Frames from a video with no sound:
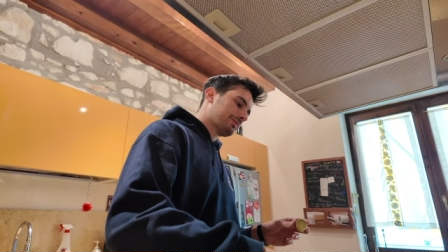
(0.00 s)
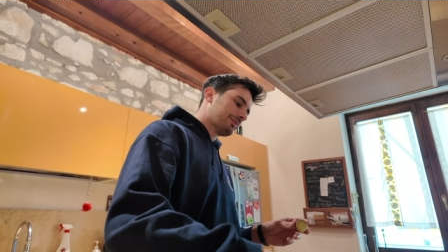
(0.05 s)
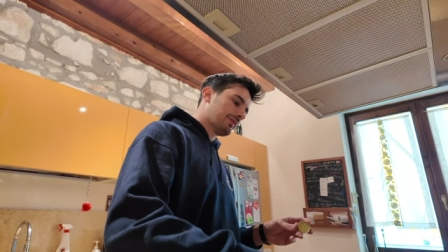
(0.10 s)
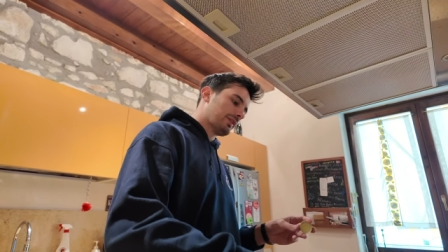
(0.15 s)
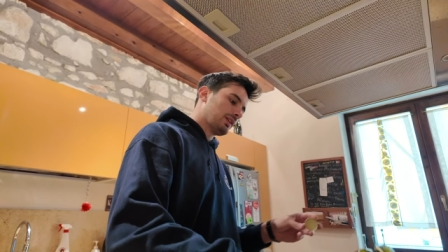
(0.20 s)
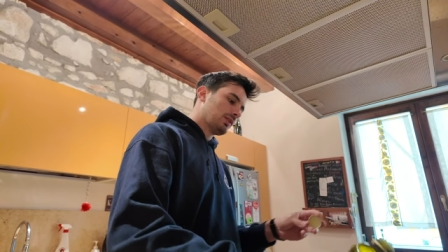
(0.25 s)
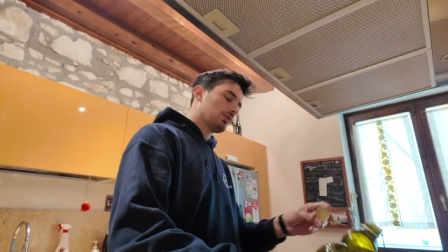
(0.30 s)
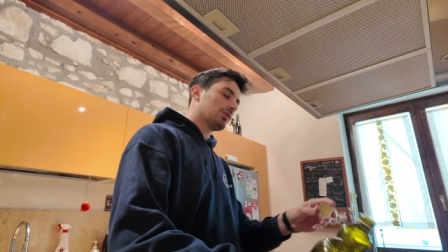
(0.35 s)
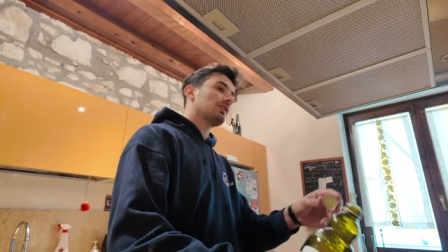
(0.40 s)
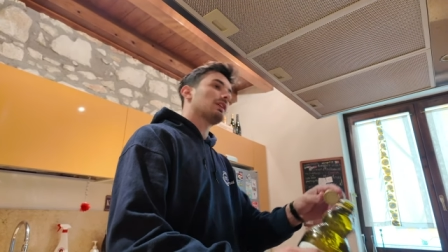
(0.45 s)

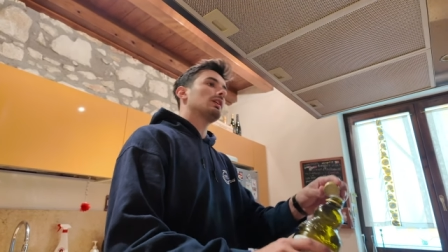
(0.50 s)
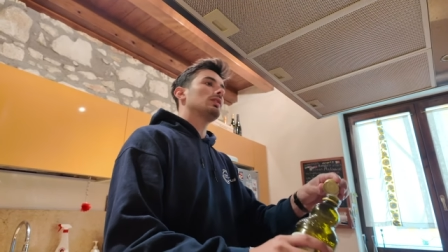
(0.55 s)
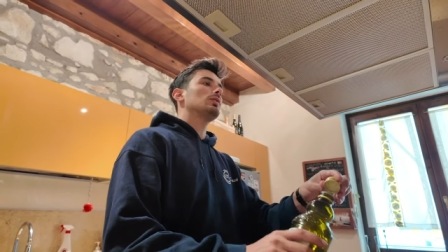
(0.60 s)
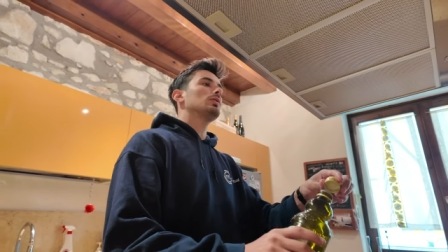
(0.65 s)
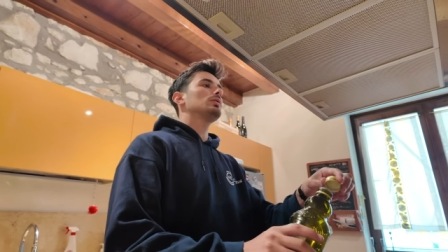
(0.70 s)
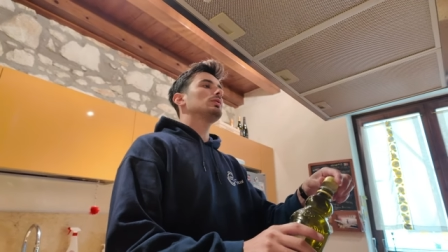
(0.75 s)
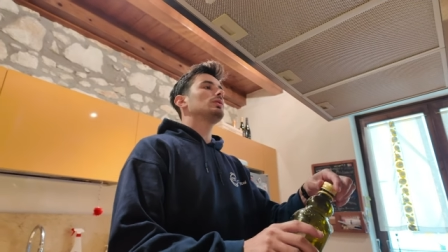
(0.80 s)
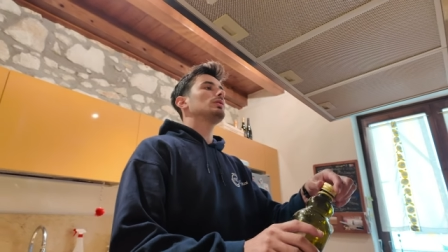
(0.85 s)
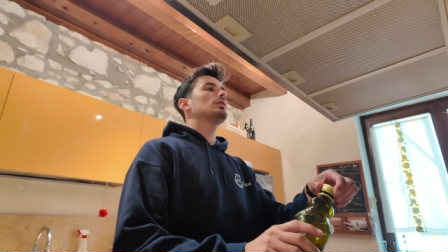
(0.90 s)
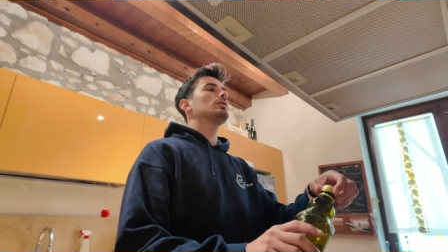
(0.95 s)
nello
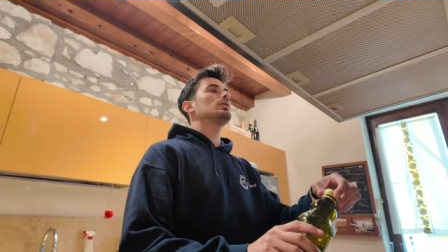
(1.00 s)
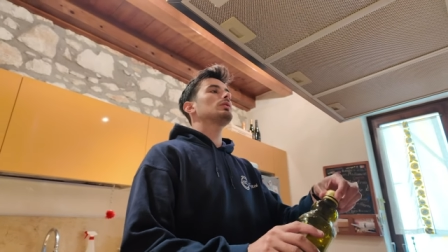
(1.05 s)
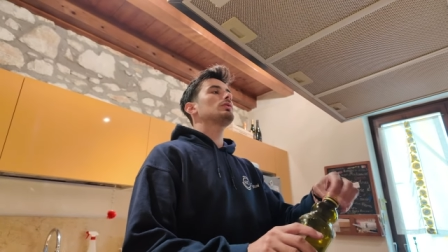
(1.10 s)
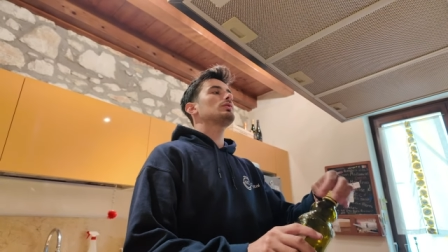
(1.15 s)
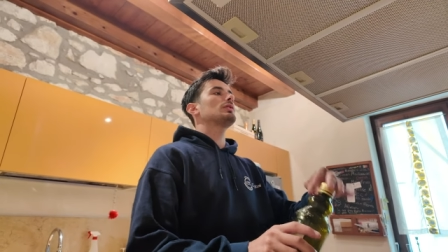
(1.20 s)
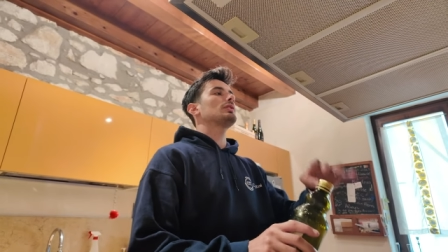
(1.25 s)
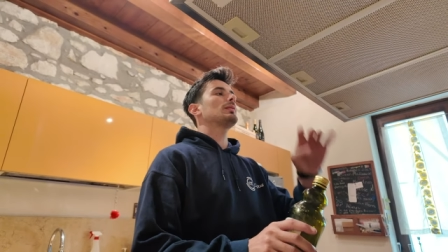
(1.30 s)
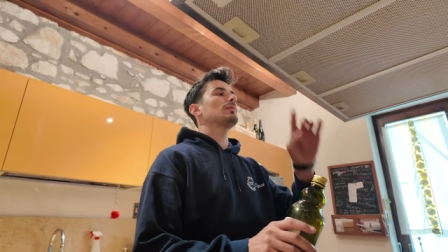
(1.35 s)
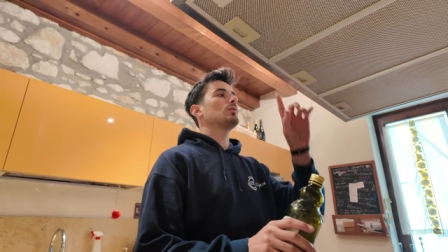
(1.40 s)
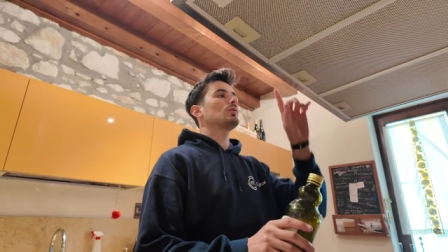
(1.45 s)
scalogno,
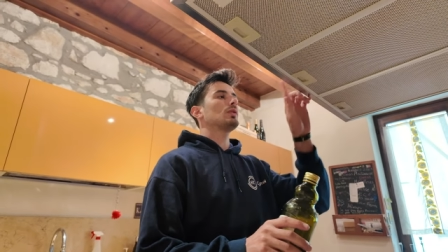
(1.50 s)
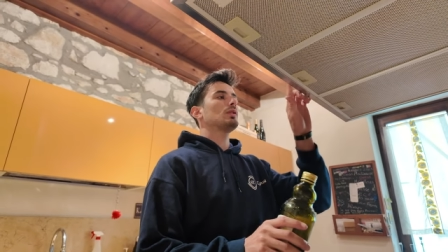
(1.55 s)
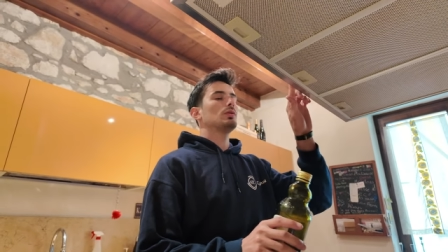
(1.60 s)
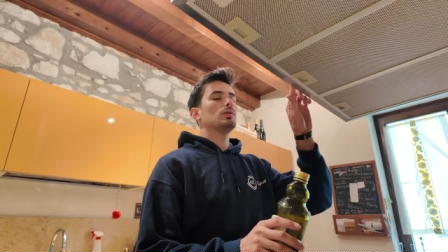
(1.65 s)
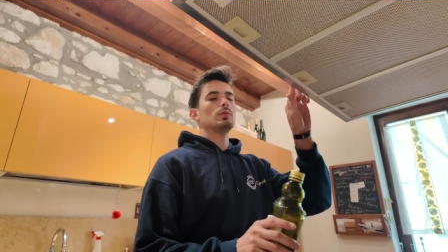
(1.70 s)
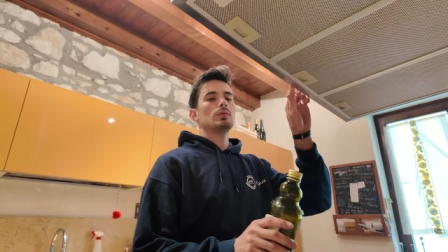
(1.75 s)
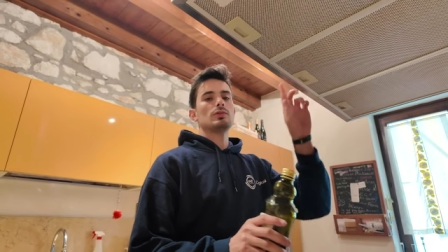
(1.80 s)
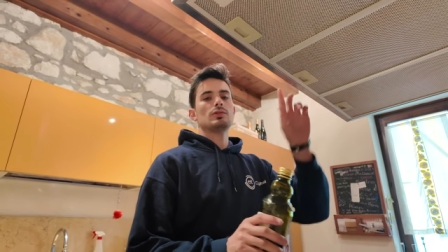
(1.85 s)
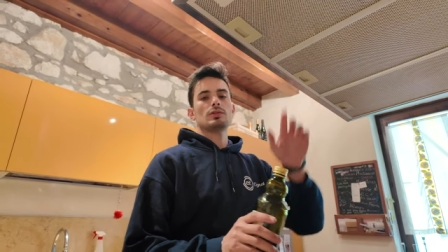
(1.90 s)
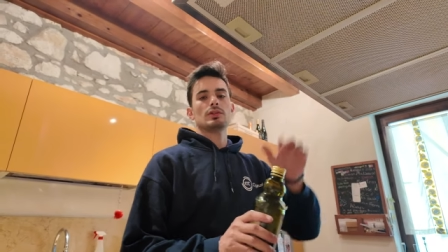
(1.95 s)
accendiamo con le
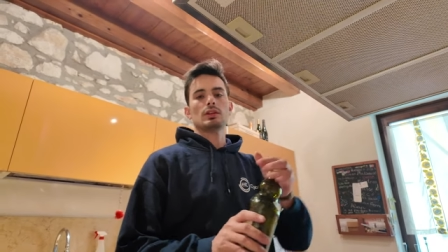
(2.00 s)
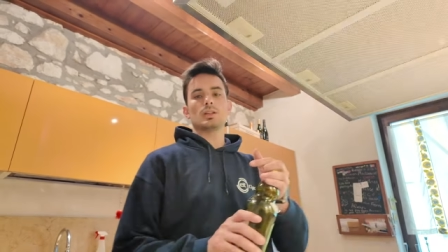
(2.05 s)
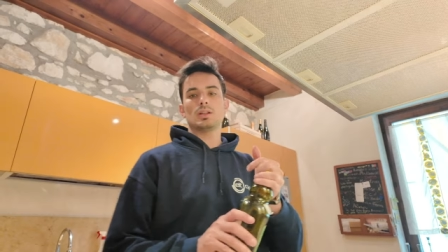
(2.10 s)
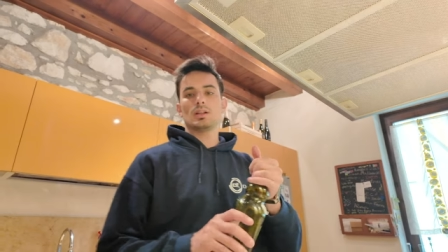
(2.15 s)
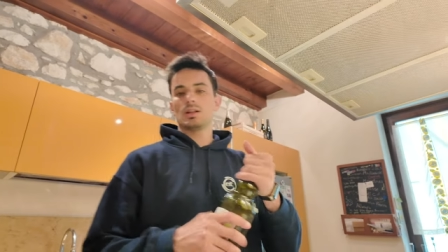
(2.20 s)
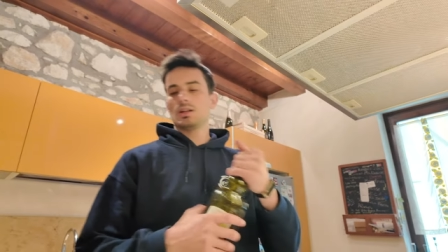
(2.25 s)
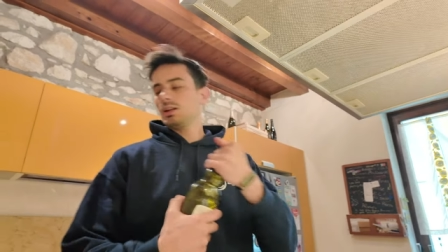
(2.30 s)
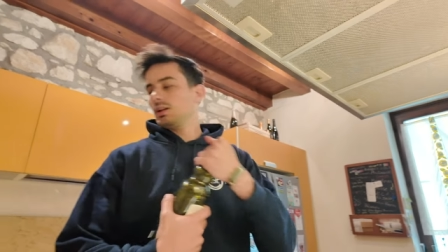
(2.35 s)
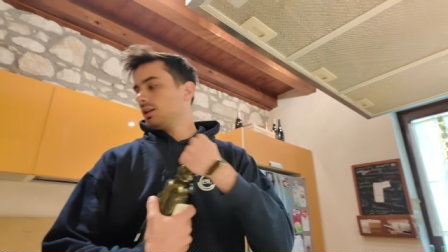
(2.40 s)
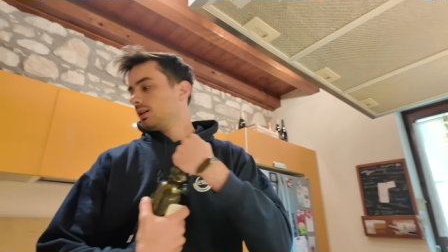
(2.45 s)
luci
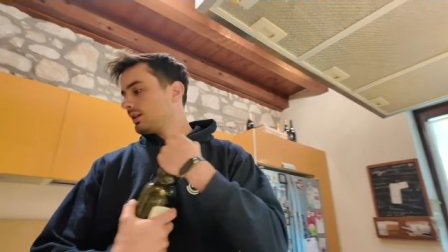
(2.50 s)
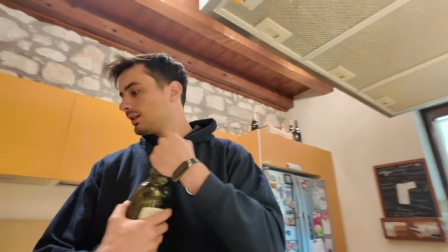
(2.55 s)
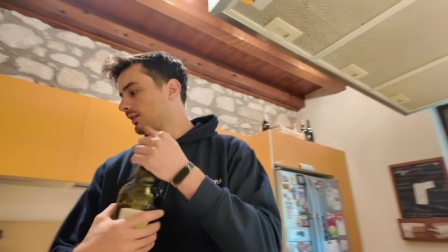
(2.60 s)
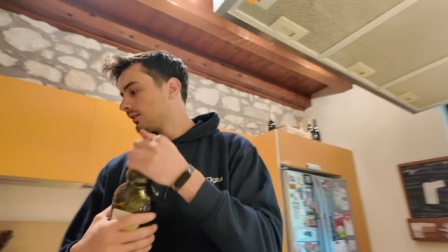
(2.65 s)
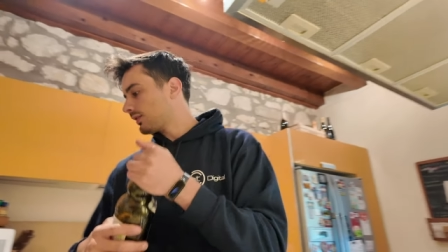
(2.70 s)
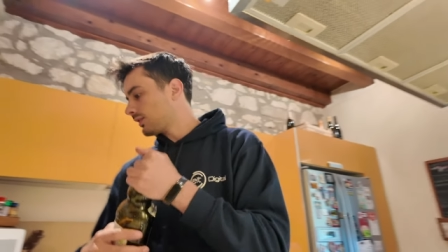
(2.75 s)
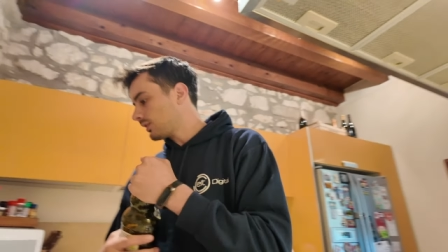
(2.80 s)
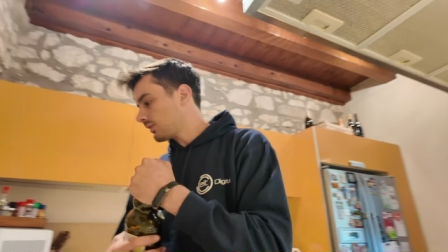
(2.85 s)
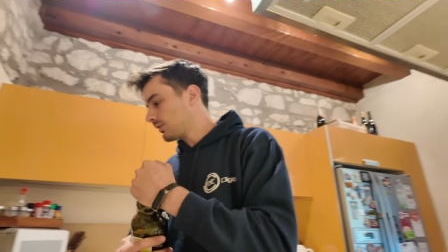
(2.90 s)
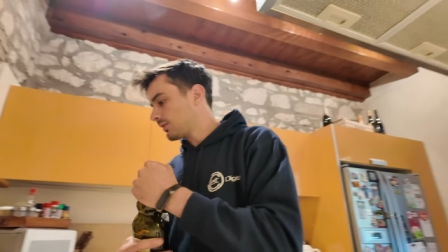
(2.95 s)

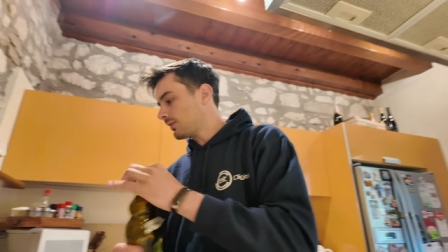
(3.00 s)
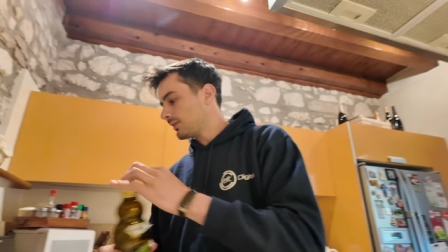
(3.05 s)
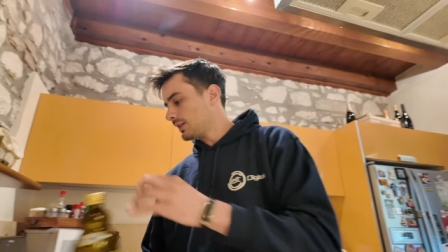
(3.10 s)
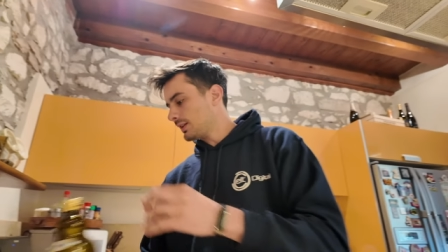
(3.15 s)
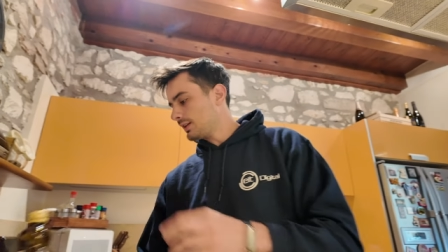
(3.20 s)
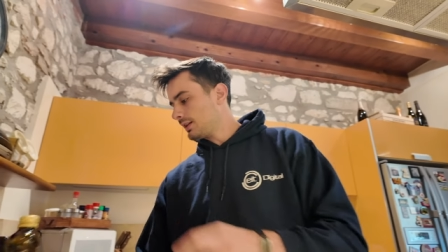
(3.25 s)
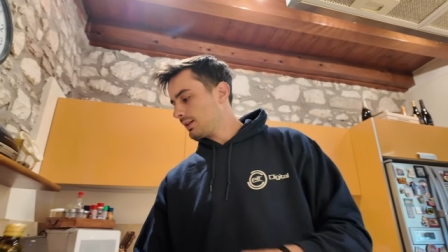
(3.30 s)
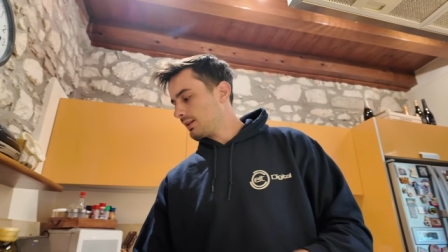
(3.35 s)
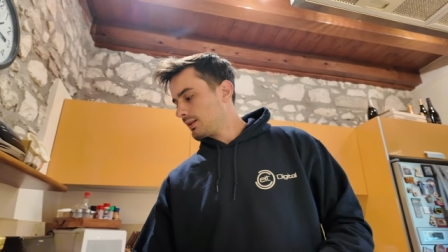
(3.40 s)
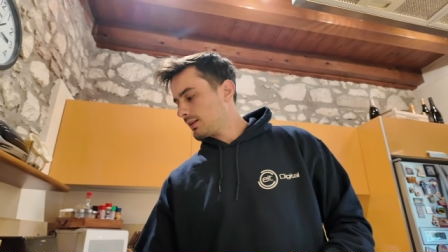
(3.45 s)
se non si vede
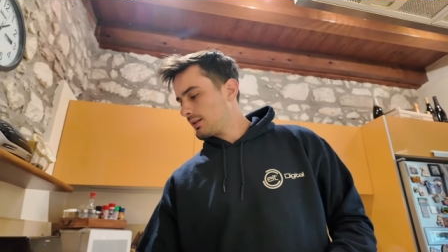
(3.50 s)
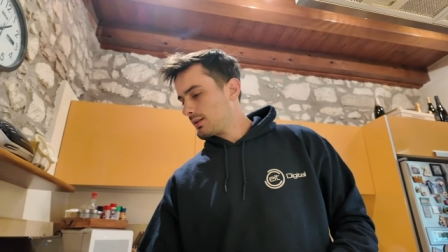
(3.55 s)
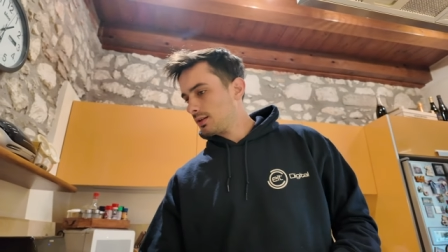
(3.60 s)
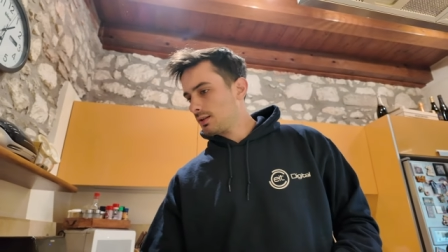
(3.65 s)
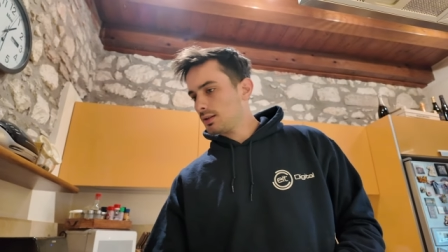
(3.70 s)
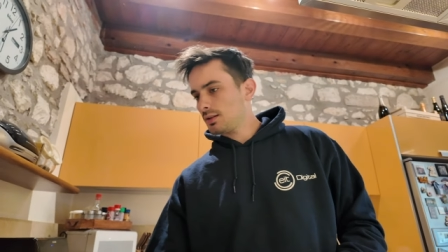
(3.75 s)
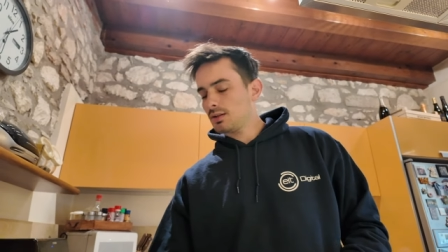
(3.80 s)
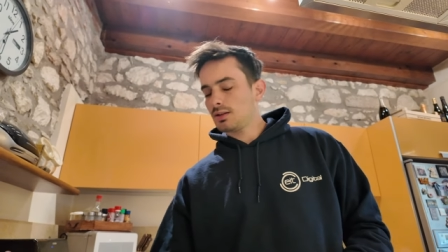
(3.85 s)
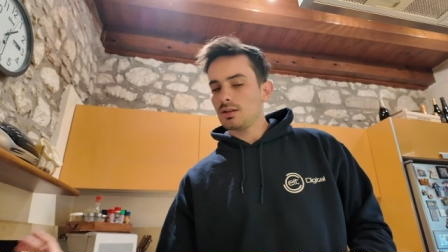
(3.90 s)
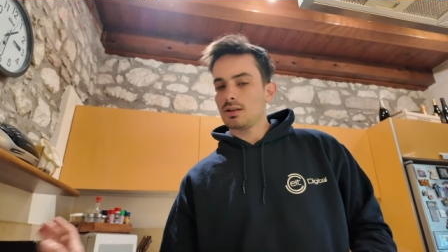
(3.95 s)

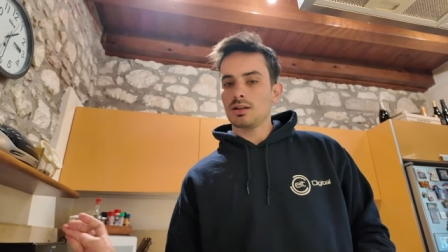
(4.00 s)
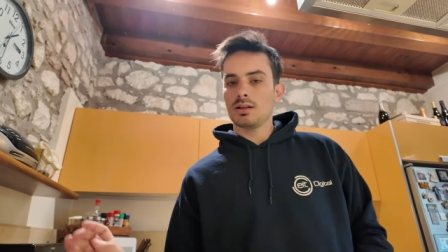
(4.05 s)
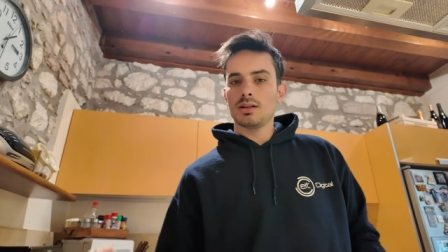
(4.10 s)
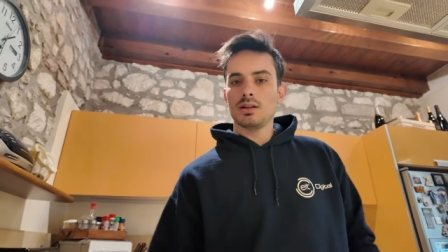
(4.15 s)
niente.